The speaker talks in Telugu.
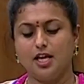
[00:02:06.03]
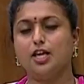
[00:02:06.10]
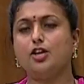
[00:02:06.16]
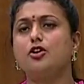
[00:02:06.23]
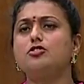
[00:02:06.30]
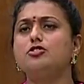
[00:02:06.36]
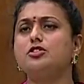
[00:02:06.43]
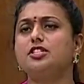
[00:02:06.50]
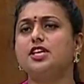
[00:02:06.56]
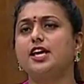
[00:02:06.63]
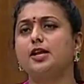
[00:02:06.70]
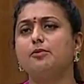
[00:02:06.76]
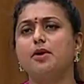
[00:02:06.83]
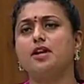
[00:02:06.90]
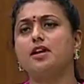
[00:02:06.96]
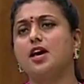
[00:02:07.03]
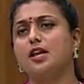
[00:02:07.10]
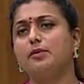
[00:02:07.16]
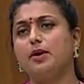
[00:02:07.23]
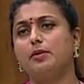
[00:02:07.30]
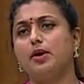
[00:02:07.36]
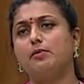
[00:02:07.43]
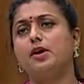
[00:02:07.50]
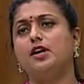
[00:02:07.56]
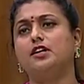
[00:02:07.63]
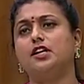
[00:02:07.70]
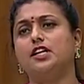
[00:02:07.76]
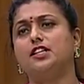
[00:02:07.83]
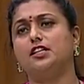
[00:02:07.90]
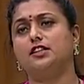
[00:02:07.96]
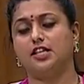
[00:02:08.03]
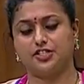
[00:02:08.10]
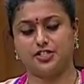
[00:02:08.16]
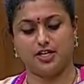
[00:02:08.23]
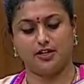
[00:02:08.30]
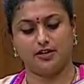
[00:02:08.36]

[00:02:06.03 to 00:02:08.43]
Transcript: ఈరోజు చైర్మన్ గారిని మేమేమంటలేదు అధ్యక్ష